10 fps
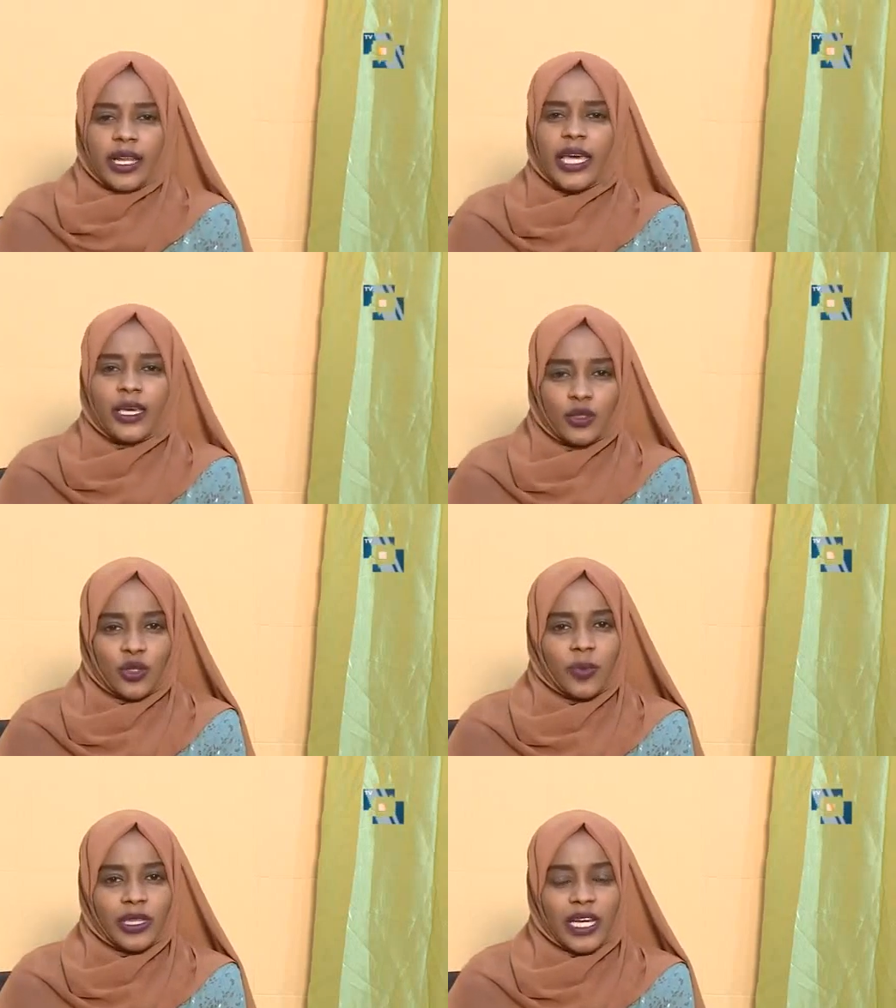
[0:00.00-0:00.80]
اي
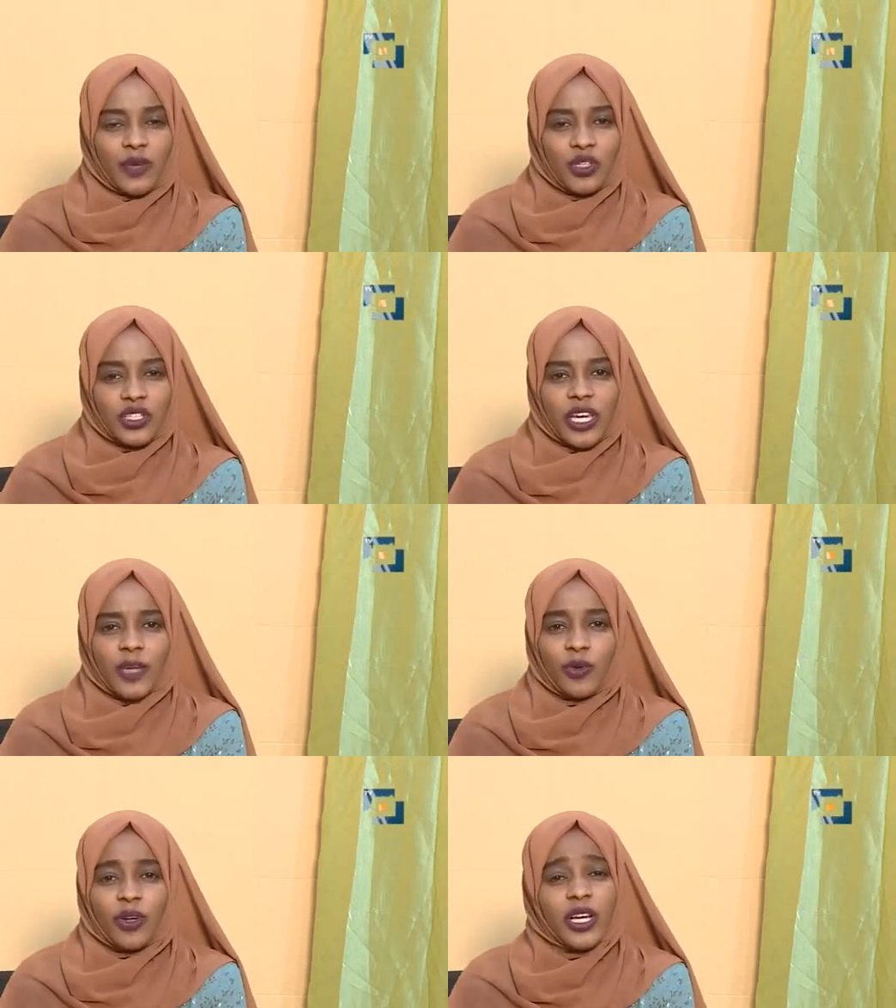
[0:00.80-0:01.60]
زول بتلاقيه في الشارع
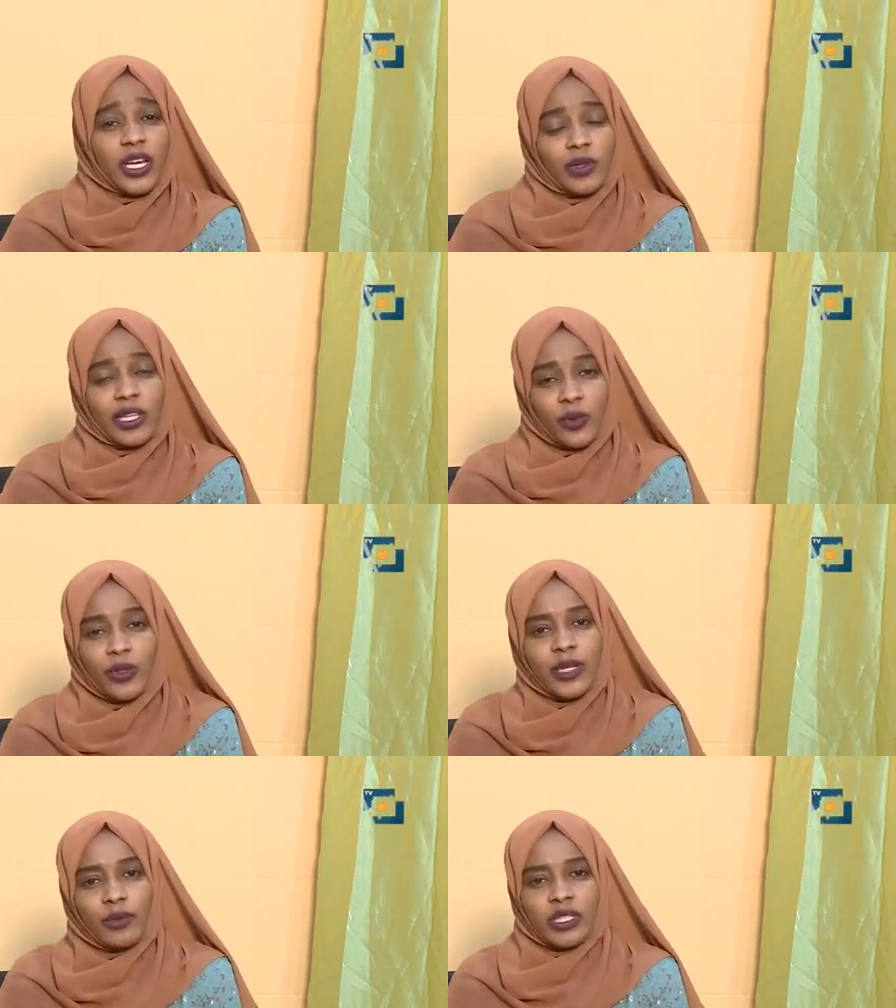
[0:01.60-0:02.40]
بيقول لك هاي والله
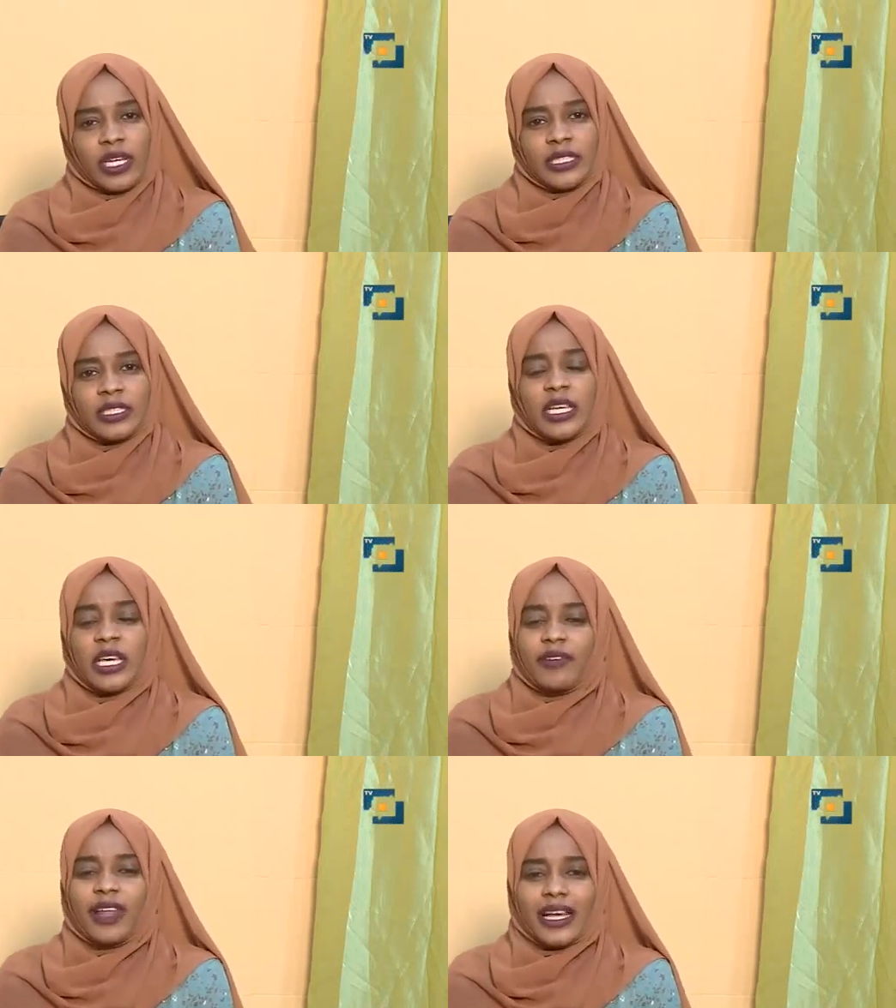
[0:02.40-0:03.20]
كلنا محتاجين
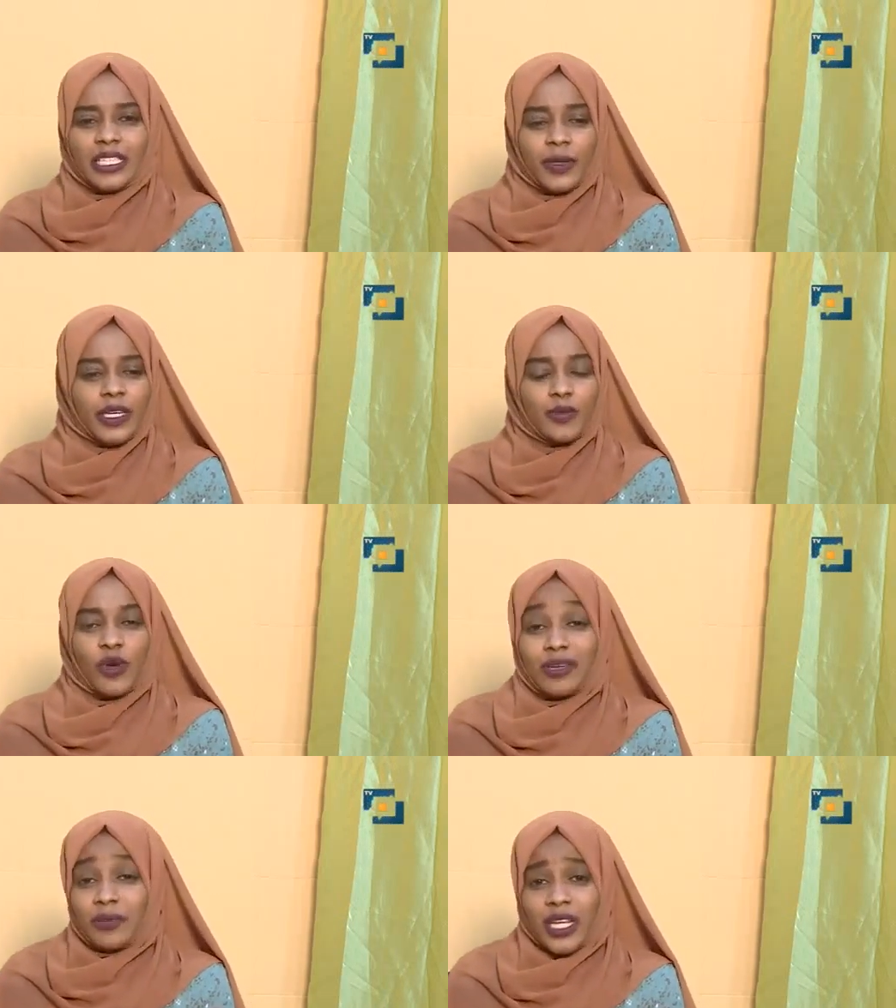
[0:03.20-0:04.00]
فالحاجه بقت
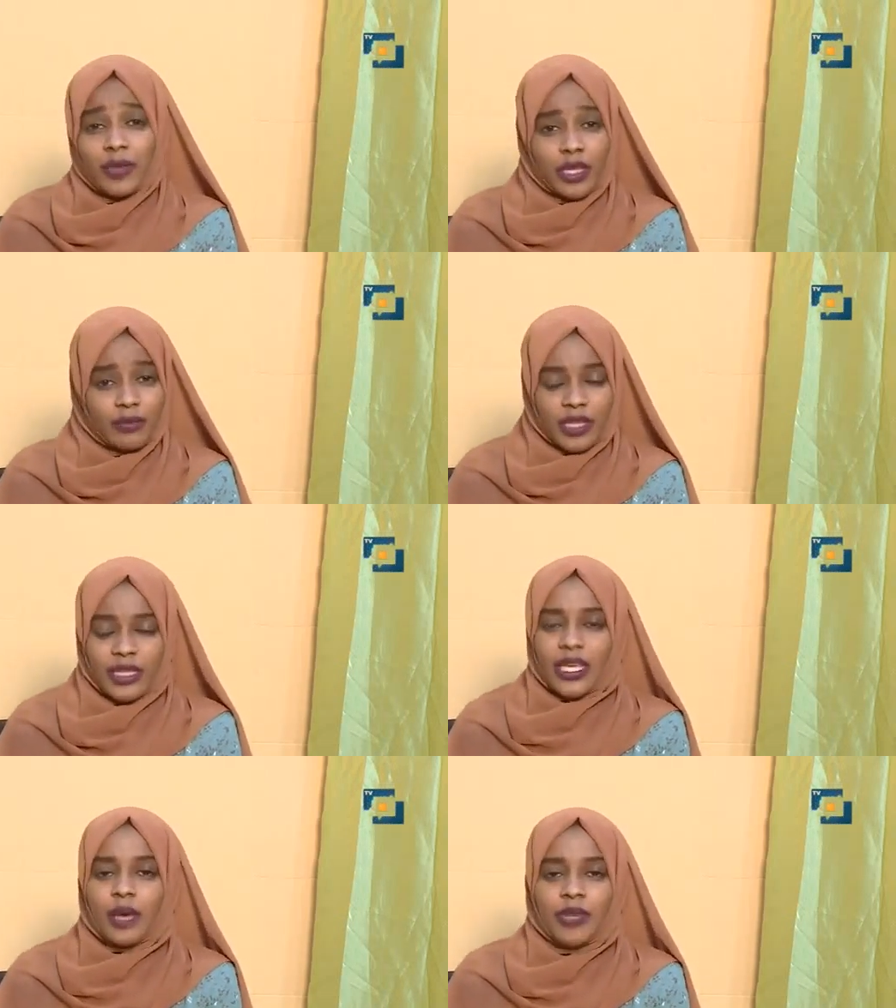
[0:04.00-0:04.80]
مهاجمانا من,
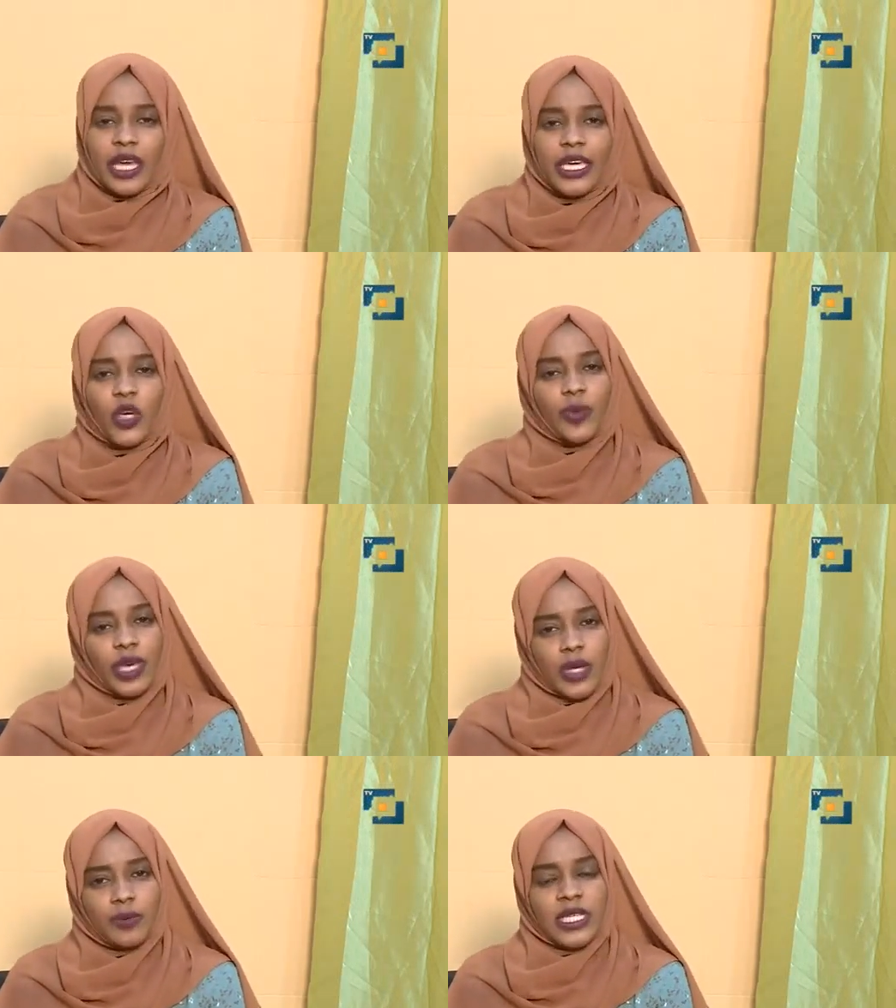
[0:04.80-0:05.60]
من كم ناحيه
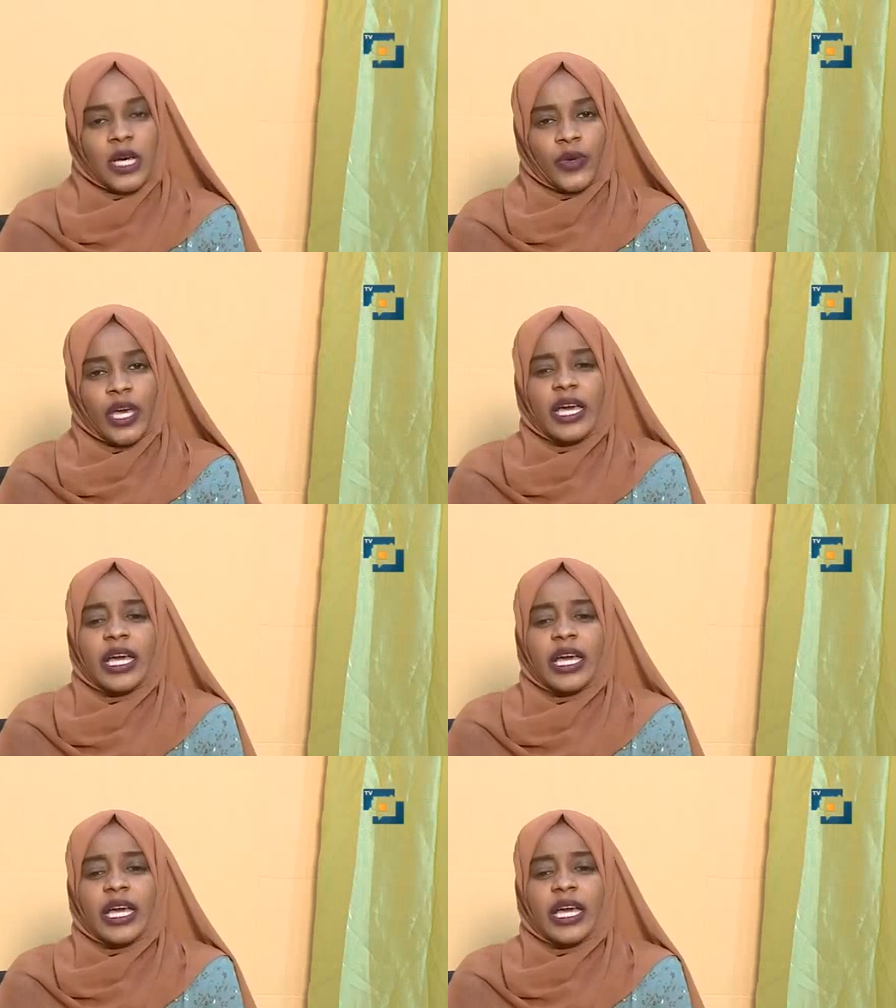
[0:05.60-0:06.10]
ومن كم زاويه